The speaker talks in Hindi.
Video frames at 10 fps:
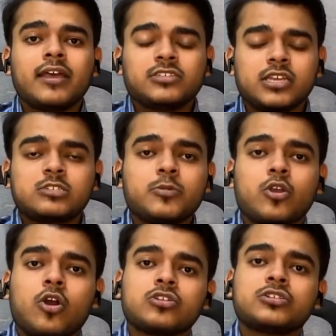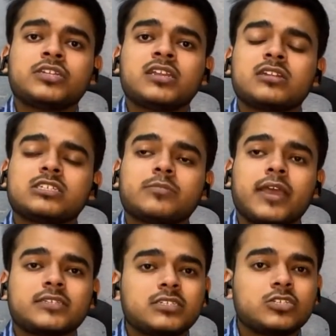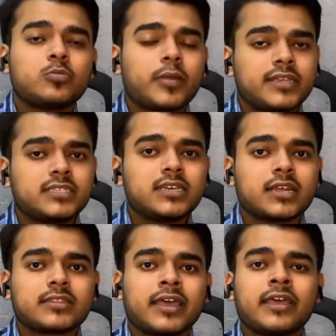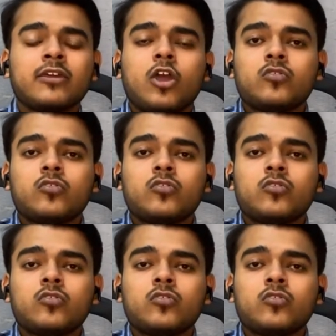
जस्ट बिकॉज डीलरशिप एसेसरी जो प्राइसिंग रखता है